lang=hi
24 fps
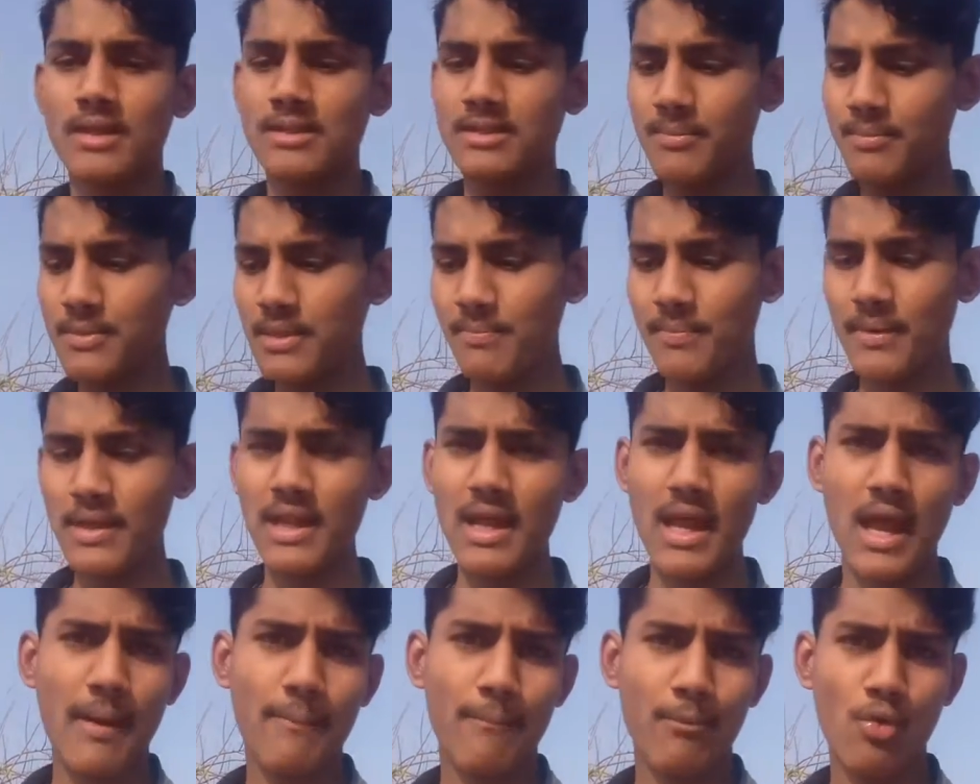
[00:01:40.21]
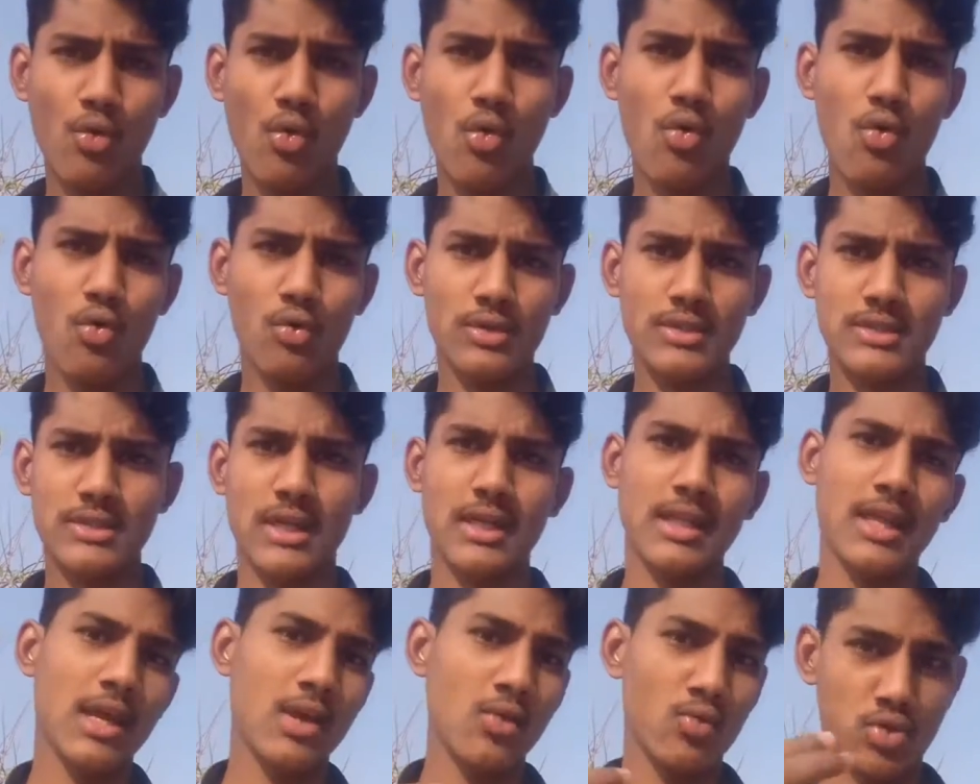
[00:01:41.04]
सबसे पहले आपको
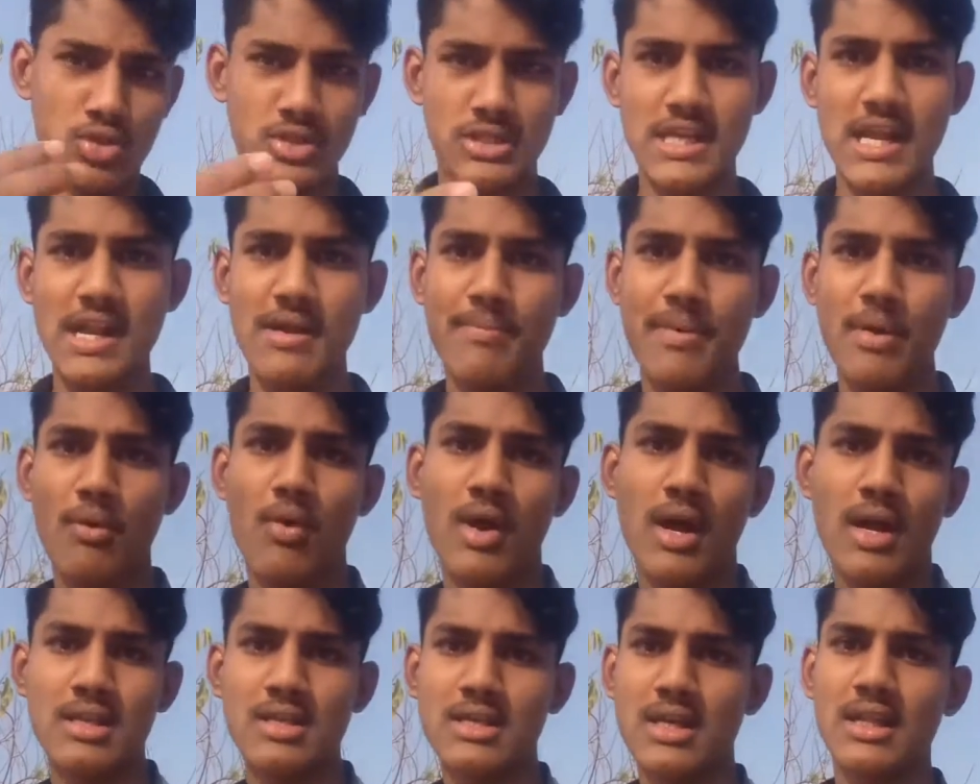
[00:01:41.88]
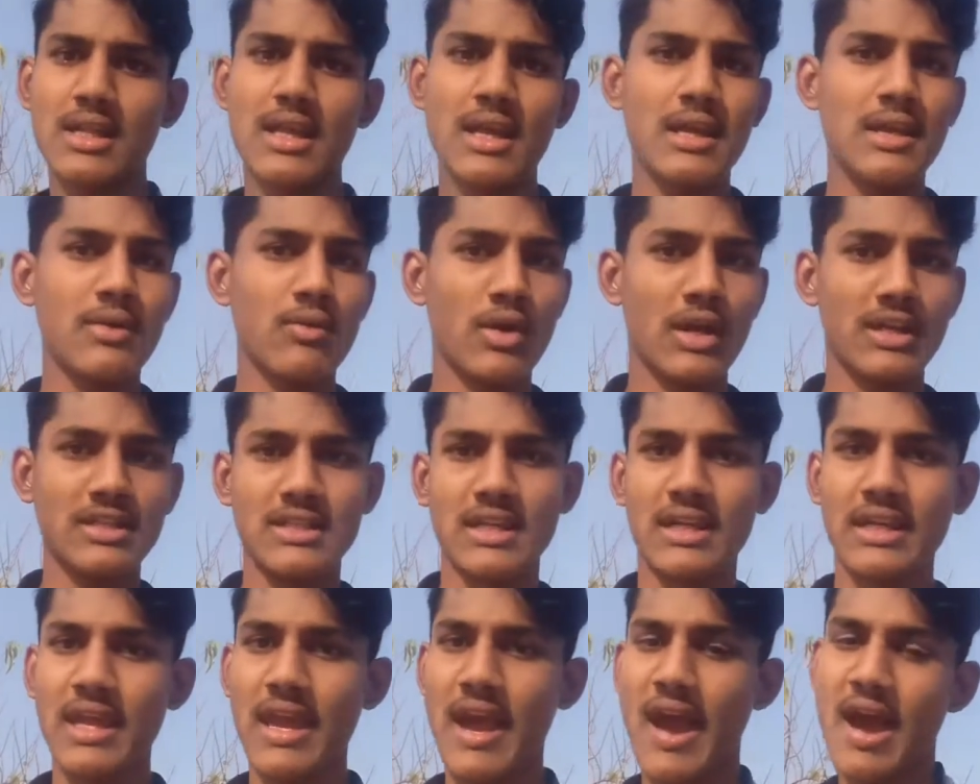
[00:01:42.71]
जाना है उस साइट पे वहाँ जाना है वहाँ
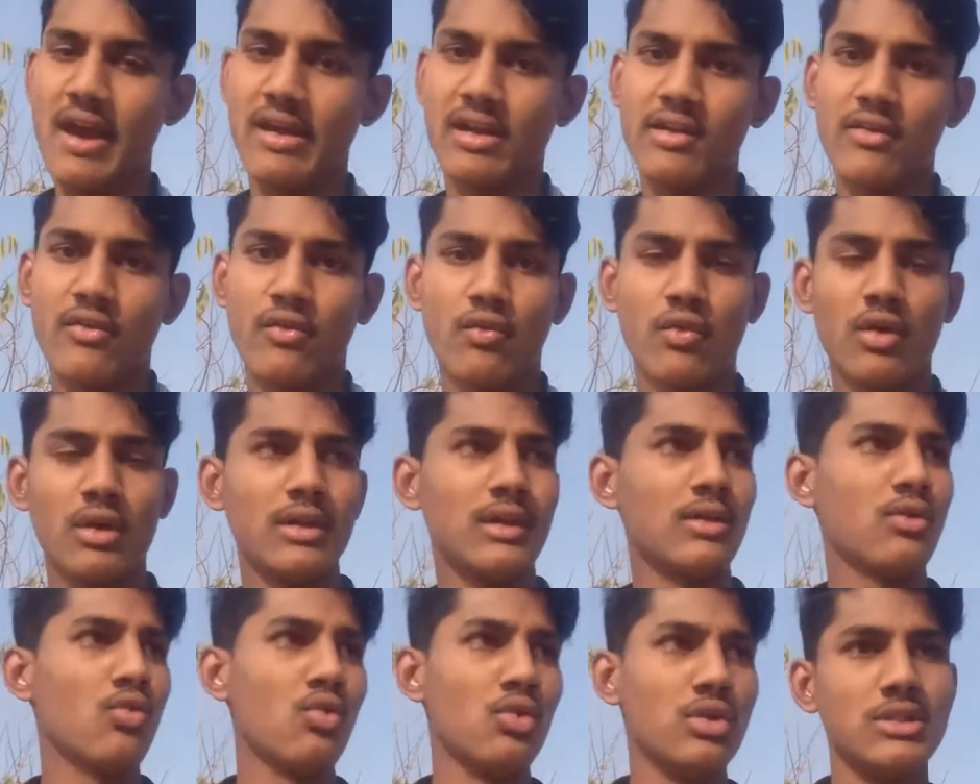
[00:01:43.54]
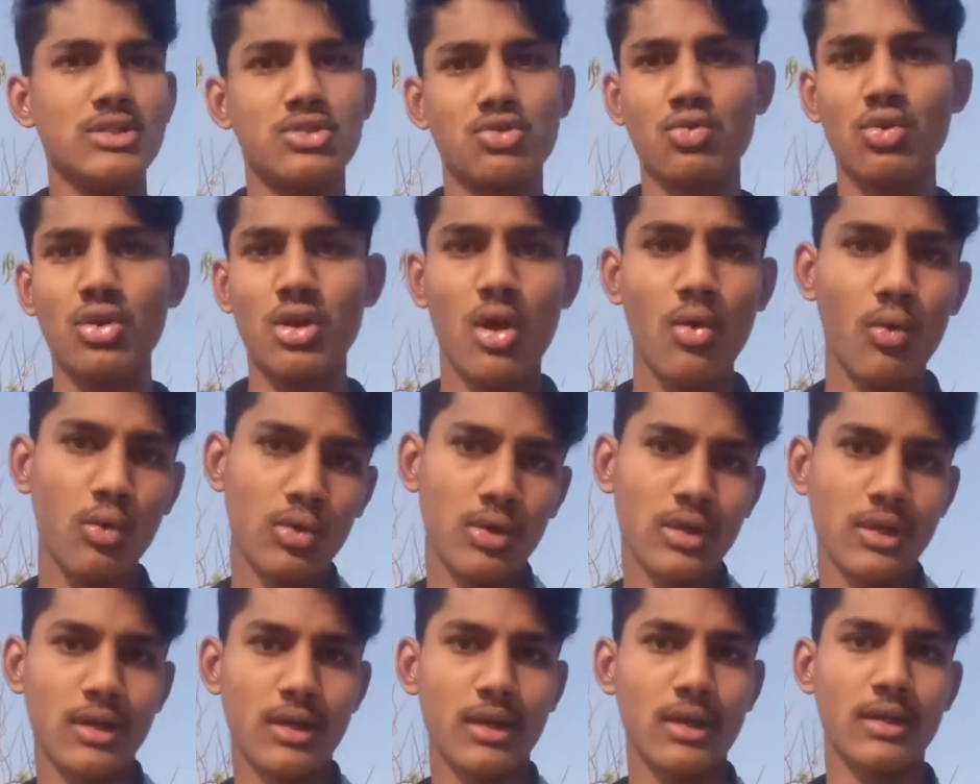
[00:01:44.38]
जाके आर एफ वाले कुकीज़ को
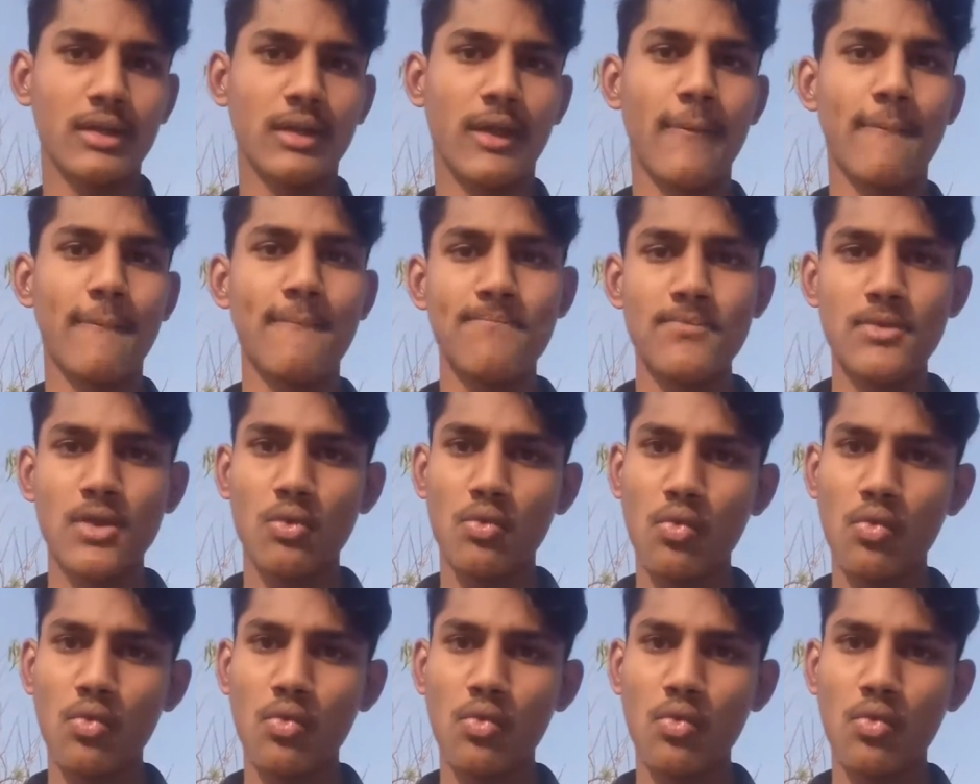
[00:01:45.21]
डाउनलोड कर लेना है